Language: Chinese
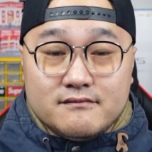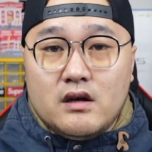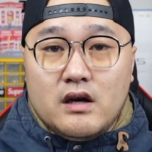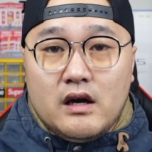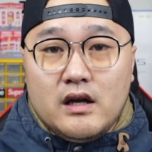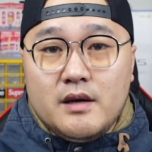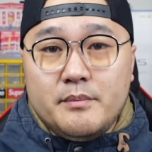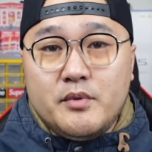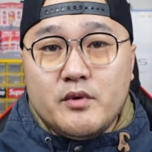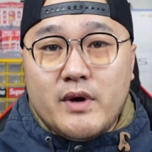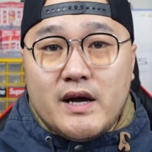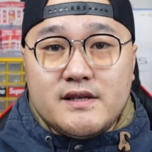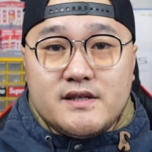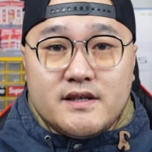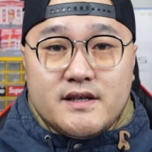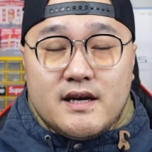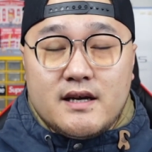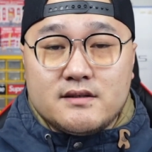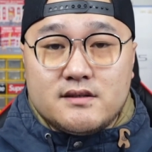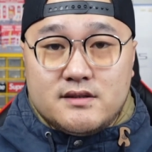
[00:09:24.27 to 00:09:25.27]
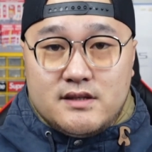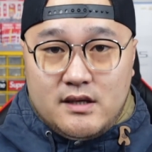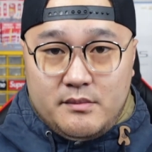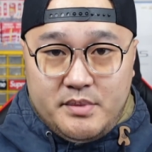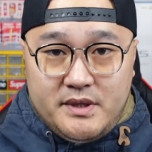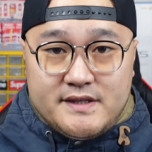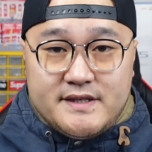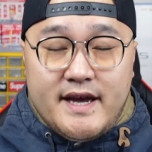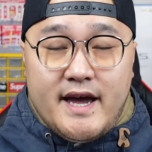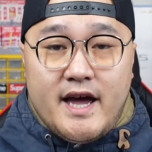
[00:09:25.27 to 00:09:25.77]
好了，不管怎样，这场
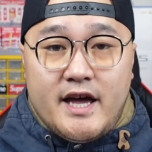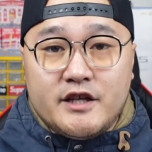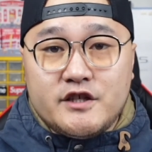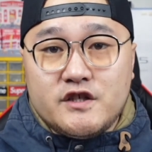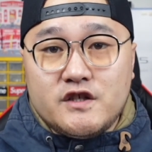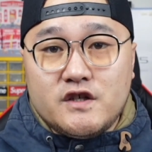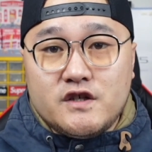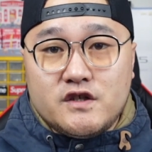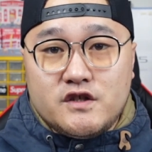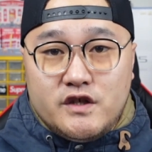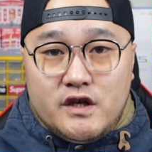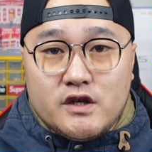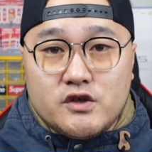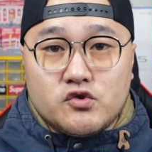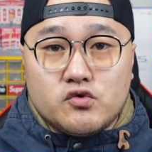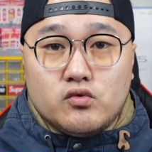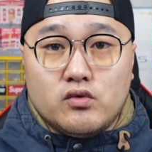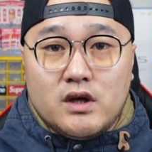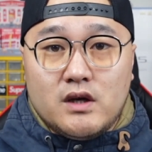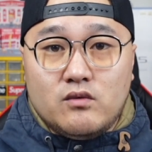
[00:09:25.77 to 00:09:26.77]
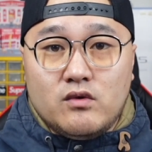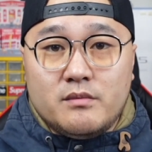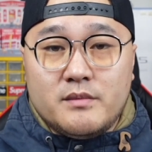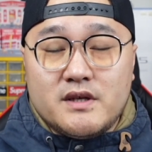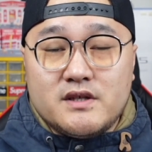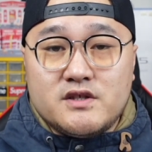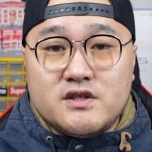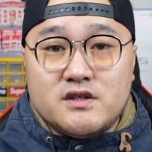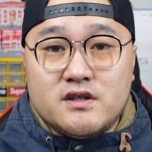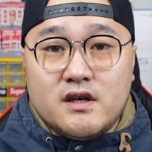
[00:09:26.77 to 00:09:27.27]
比赛已经结束了，我
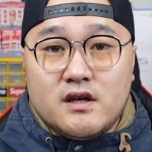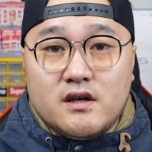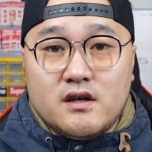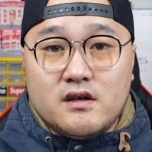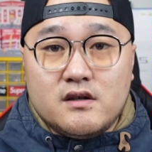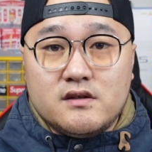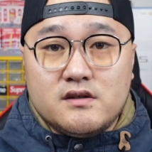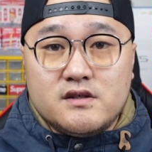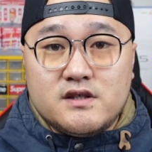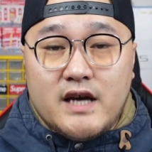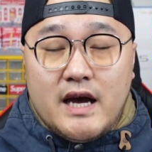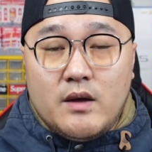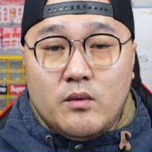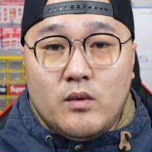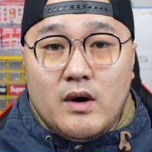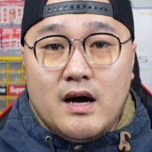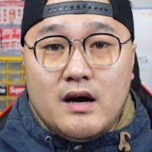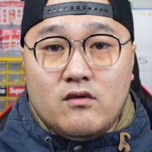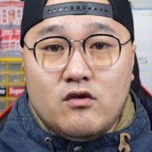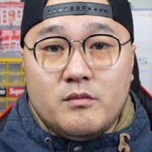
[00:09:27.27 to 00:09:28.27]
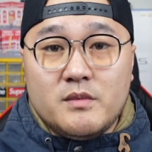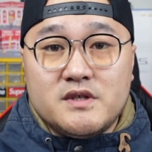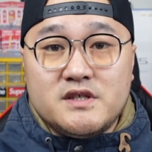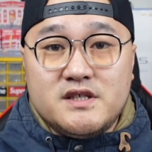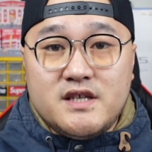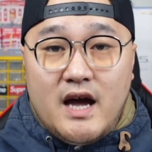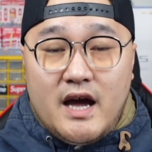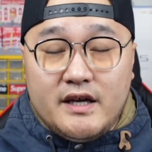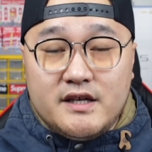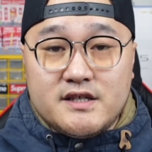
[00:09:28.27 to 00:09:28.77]
们只能展望我们
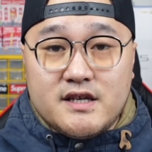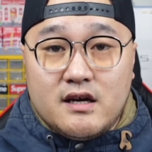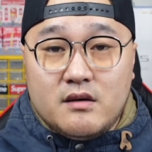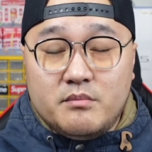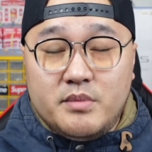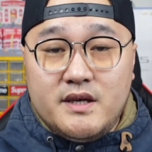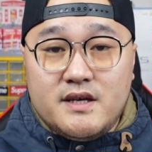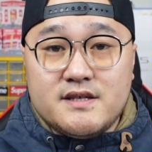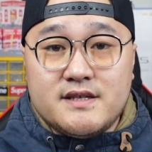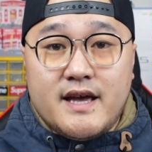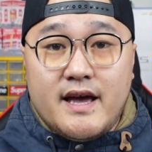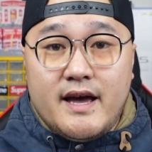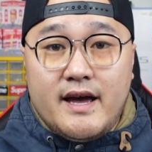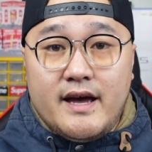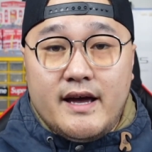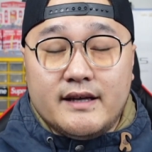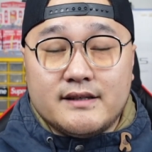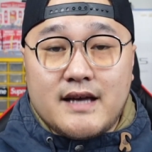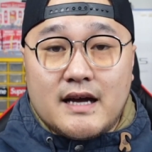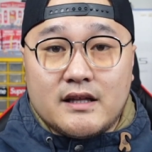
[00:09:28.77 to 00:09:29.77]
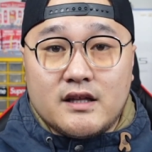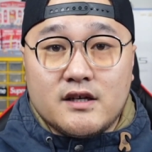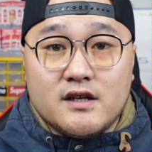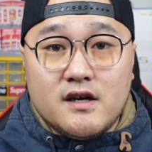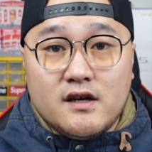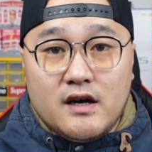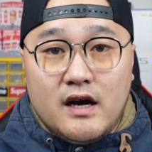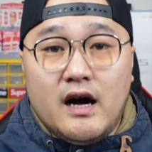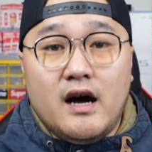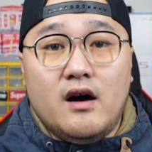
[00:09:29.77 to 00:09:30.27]
下一场比赛打得
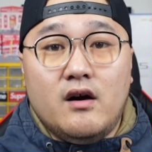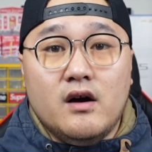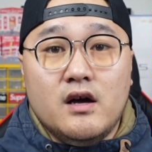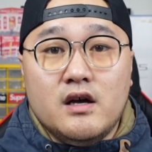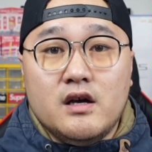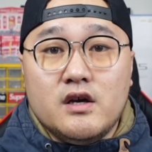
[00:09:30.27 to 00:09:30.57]
更好。